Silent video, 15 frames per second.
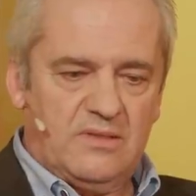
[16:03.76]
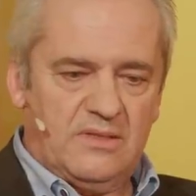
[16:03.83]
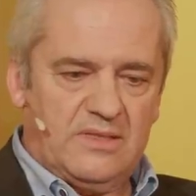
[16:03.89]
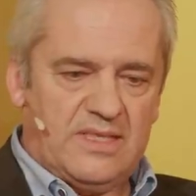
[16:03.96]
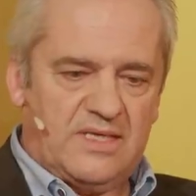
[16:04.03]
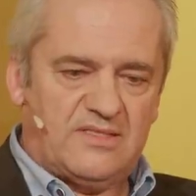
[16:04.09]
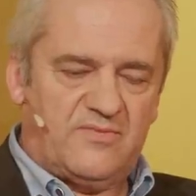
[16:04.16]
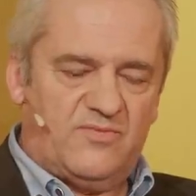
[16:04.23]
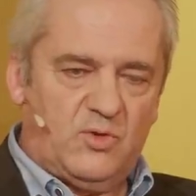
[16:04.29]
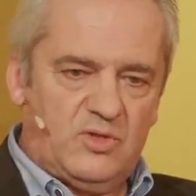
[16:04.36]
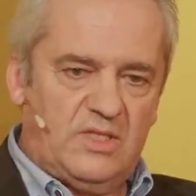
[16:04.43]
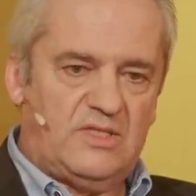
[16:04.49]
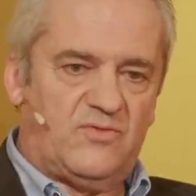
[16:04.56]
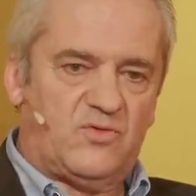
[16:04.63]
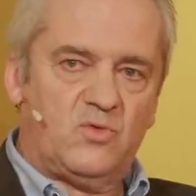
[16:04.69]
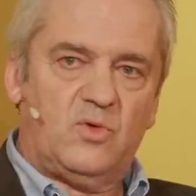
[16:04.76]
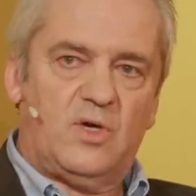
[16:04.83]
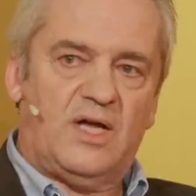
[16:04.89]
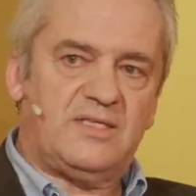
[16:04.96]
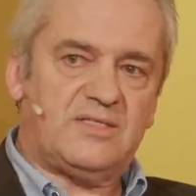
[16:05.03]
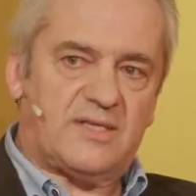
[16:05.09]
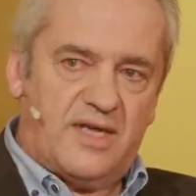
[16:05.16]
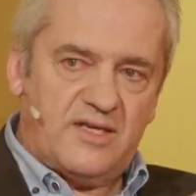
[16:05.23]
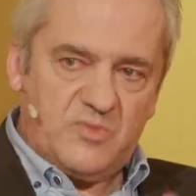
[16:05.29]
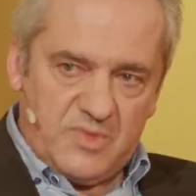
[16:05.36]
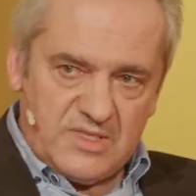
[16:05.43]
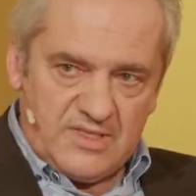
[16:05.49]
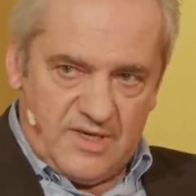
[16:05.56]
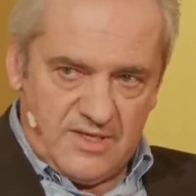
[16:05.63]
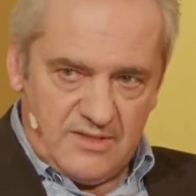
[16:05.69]
das wurde früher als reich
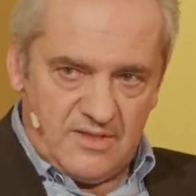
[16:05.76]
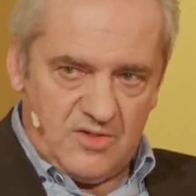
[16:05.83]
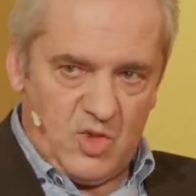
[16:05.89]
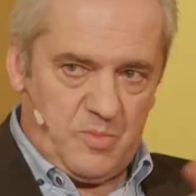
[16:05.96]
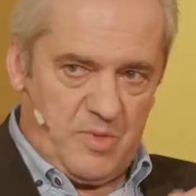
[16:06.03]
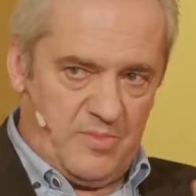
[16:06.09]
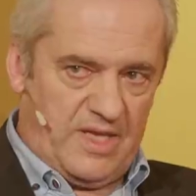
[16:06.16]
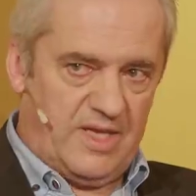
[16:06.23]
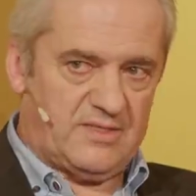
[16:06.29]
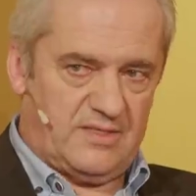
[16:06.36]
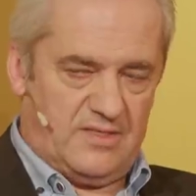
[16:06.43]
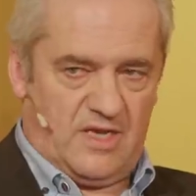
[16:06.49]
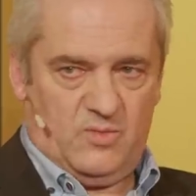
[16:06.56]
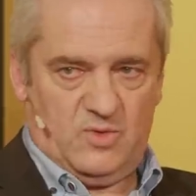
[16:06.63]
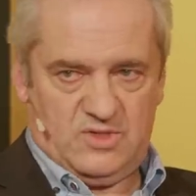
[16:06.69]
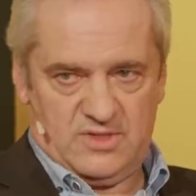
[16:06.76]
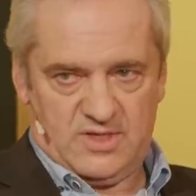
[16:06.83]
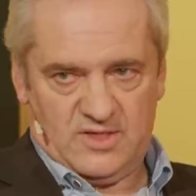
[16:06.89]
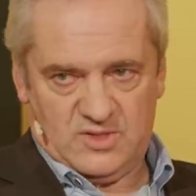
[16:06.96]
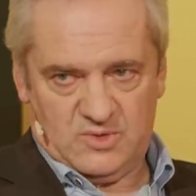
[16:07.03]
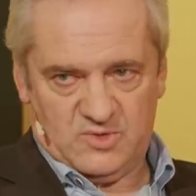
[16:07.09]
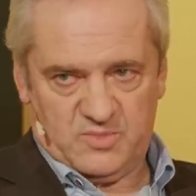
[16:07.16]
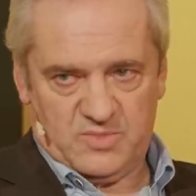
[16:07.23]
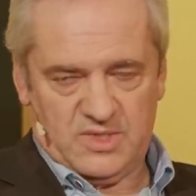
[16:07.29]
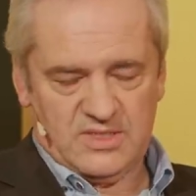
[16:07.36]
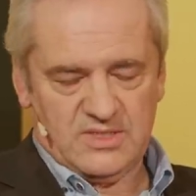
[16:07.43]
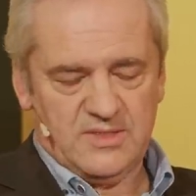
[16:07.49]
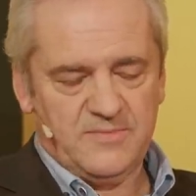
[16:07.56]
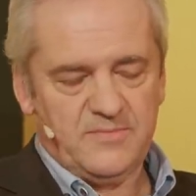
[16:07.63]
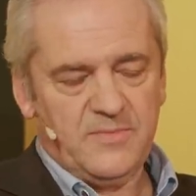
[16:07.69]
bezeichnet, noch beim ersten Armuts- und
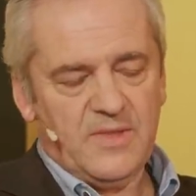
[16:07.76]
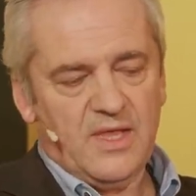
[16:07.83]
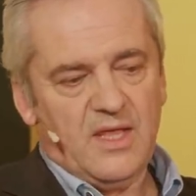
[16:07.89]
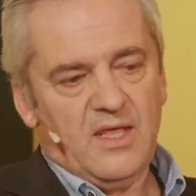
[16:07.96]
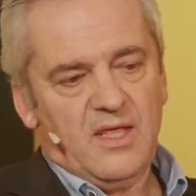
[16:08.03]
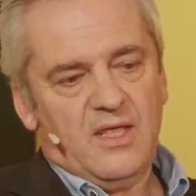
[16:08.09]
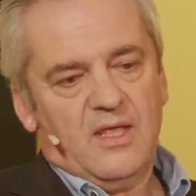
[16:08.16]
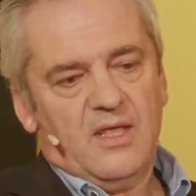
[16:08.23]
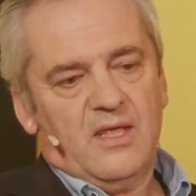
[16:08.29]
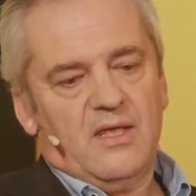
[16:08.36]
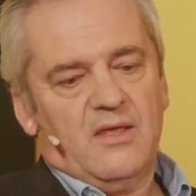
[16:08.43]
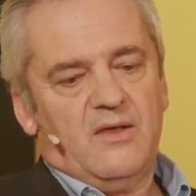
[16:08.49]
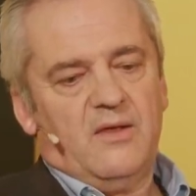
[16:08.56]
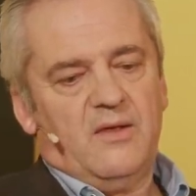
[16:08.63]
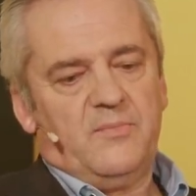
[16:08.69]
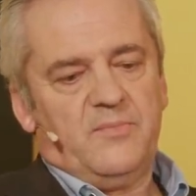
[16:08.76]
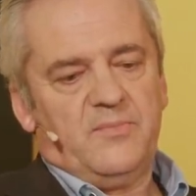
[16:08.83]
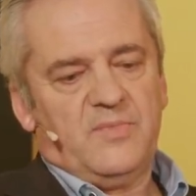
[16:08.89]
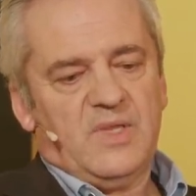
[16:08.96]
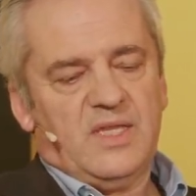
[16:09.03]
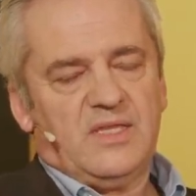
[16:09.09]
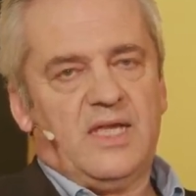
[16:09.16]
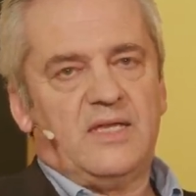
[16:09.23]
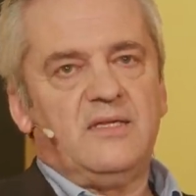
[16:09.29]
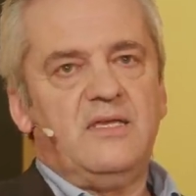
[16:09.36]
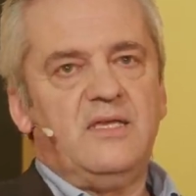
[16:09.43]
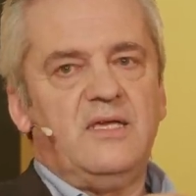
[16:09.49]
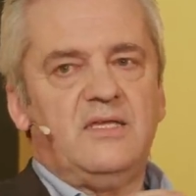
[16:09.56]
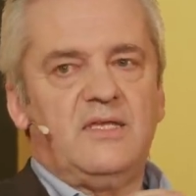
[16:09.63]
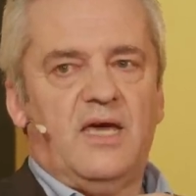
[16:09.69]
Reichtumsbericht. Ähm, dann
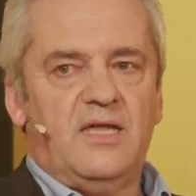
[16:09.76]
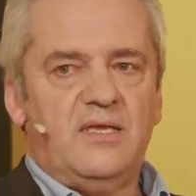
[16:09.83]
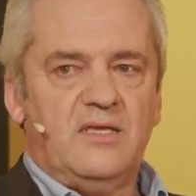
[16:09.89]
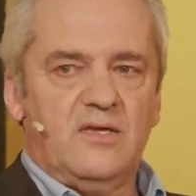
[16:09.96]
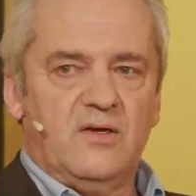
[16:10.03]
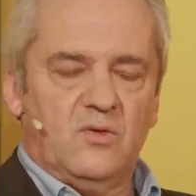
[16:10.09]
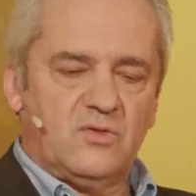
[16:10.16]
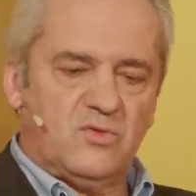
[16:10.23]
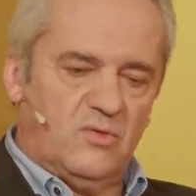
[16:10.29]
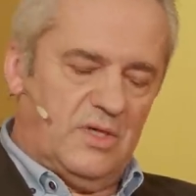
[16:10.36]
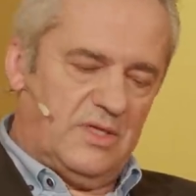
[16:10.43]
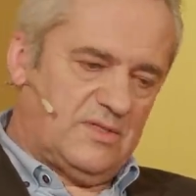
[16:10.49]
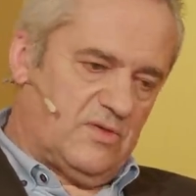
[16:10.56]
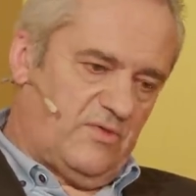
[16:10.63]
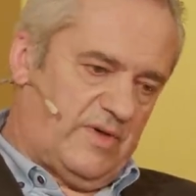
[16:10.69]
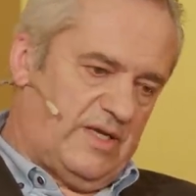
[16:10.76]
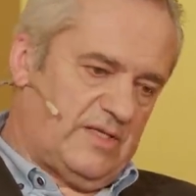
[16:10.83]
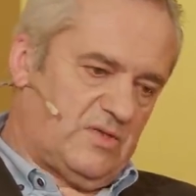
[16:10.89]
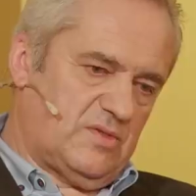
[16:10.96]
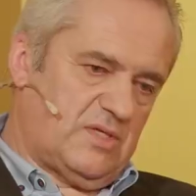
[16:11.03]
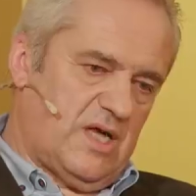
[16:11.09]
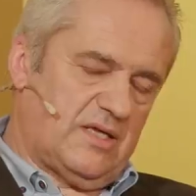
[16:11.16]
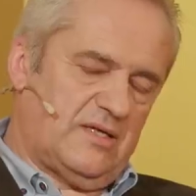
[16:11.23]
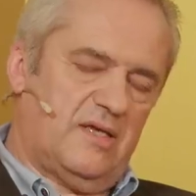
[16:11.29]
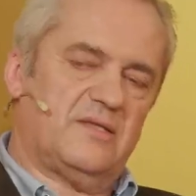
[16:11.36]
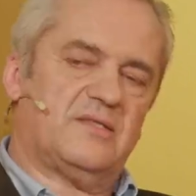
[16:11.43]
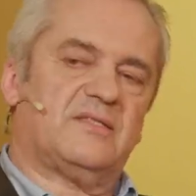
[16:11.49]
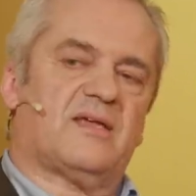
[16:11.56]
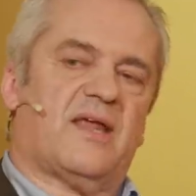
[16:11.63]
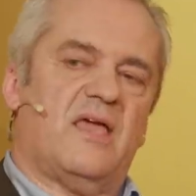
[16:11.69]
gingen einige Autoren so weit zu sagen, na,
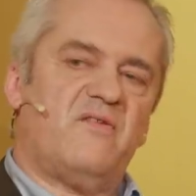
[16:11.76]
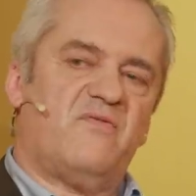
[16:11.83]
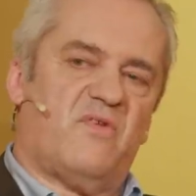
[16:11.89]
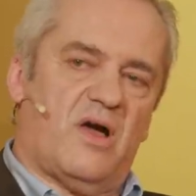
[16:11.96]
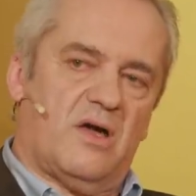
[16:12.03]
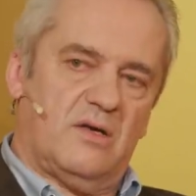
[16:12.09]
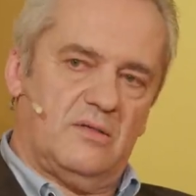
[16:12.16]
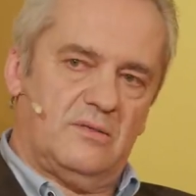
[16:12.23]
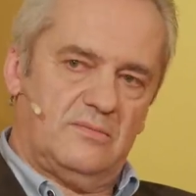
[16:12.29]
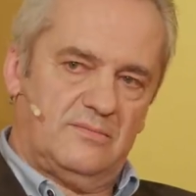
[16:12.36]
das Dreifache.